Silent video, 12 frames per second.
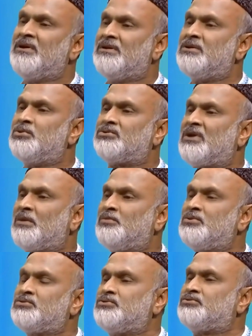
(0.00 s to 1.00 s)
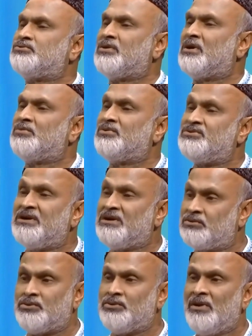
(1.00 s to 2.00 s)
নিরোগ থাকবো সুস্থ থাকবো
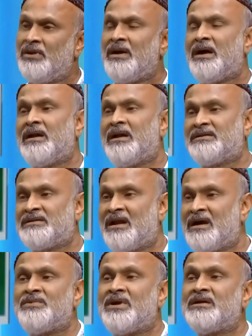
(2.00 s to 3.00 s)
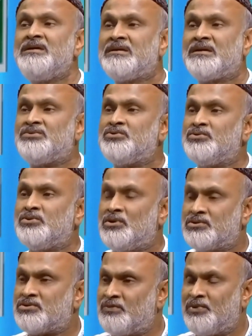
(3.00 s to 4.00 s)
যেহেতু আল্লাহ তালা আমাকে কিছু
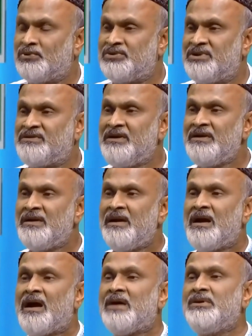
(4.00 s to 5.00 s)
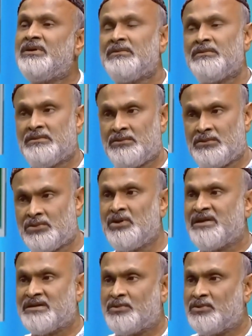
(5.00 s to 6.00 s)
ধন সম্পদ দিছে আমি
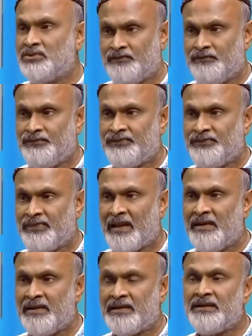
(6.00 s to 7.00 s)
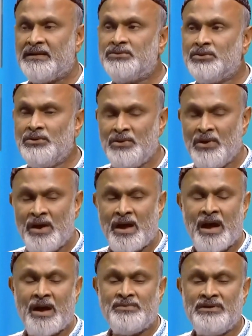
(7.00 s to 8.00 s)
চলে যাব কিন্তু
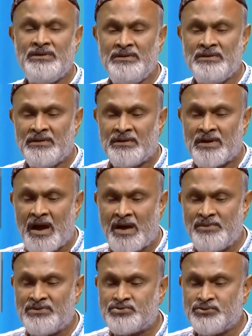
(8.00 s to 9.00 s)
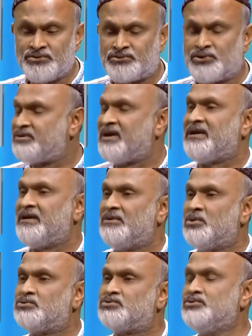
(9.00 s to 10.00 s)
আমি আমি সুস্থ থেকে
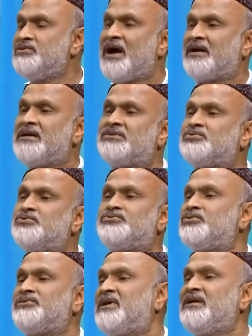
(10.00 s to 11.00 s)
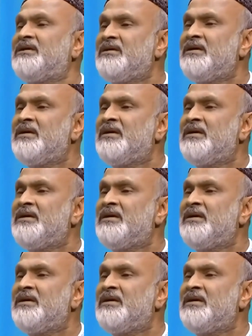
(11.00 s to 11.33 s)
ওষুধ না খেয়ে সুস্থ থেকে